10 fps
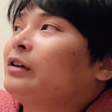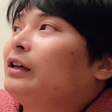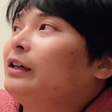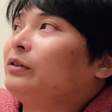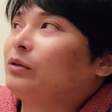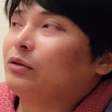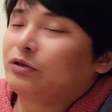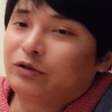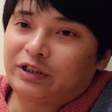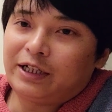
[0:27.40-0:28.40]
えっと、
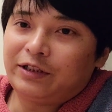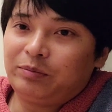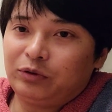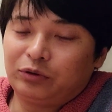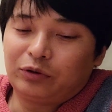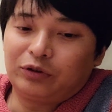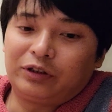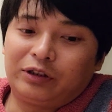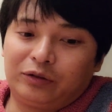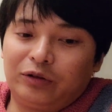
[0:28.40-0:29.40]
その
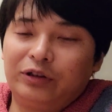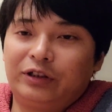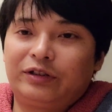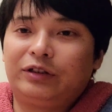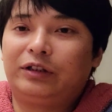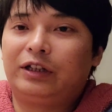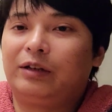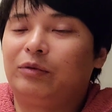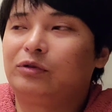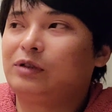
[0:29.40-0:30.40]
サーチプロトコルっていうコインについ
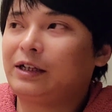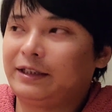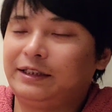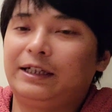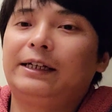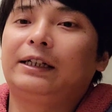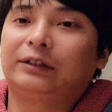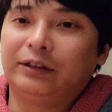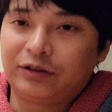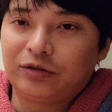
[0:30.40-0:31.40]
て僕がね、知らな
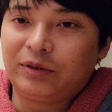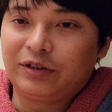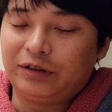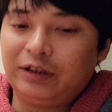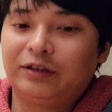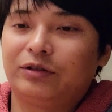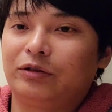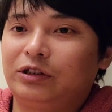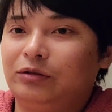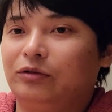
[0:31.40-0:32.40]
かったんですよ、まずね。そ
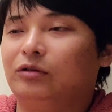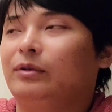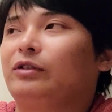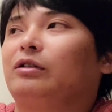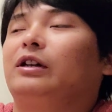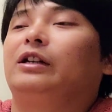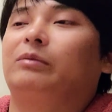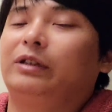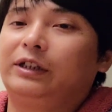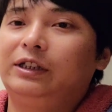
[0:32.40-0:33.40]
の昨日のコメントが入
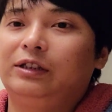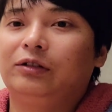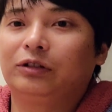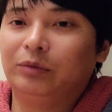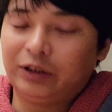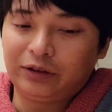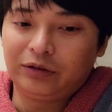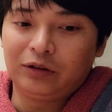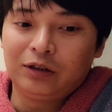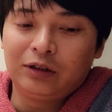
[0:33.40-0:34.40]
るまで聞いたこともない
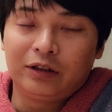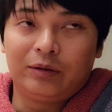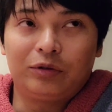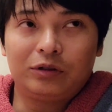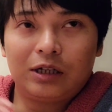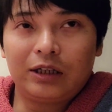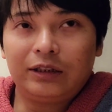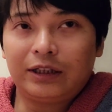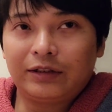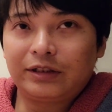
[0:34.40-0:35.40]
と。僕が
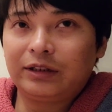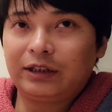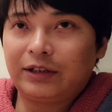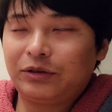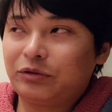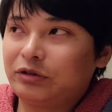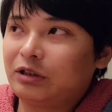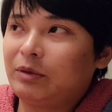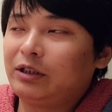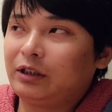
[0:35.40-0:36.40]
たくさんね、仮想通
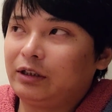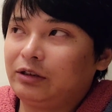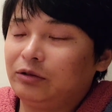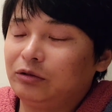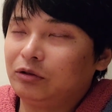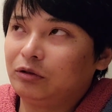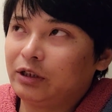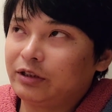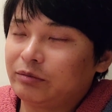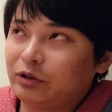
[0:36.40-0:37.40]
貨メディアに日本語の
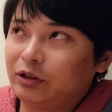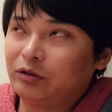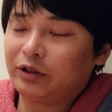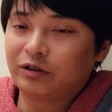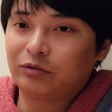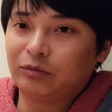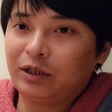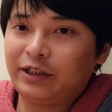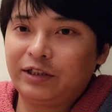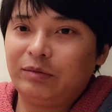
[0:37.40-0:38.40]
やつも英語のやつも
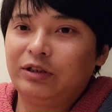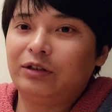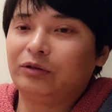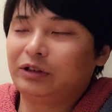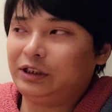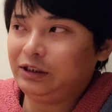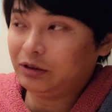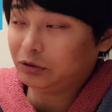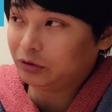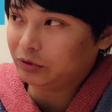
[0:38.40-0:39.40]
毎日見てるのに聞い
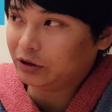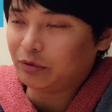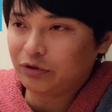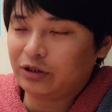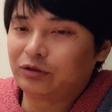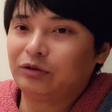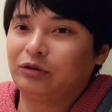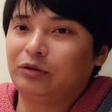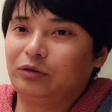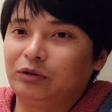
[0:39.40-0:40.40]
たこともないプロジェクトっ
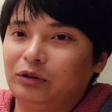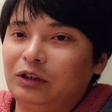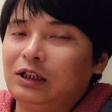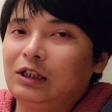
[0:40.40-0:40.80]
ていうと、